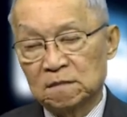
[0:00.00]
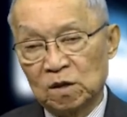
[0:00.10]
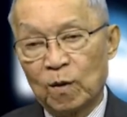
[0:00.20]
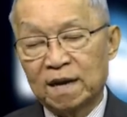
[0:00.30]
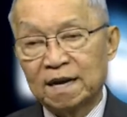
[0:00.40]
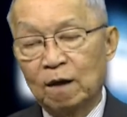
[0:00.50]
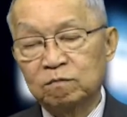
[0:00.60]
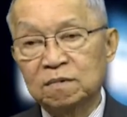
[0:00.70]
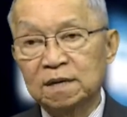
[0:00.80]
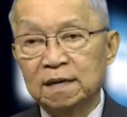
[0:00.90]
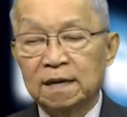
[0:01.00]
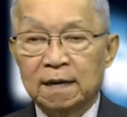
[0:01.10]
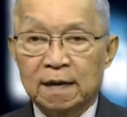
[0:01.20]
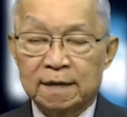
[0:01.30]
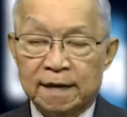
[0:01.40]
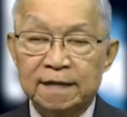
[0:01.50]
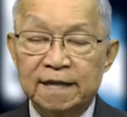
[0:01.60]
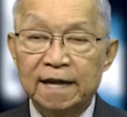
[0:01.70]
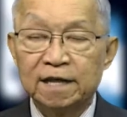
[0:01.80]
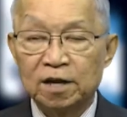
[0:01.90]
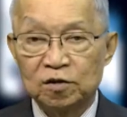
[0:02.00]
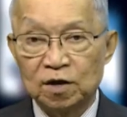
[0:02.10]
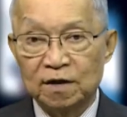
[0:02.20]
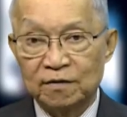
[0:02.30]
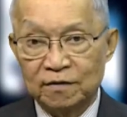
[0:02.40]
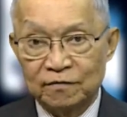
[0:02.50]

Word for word: hoạt động kinh tế thị trường,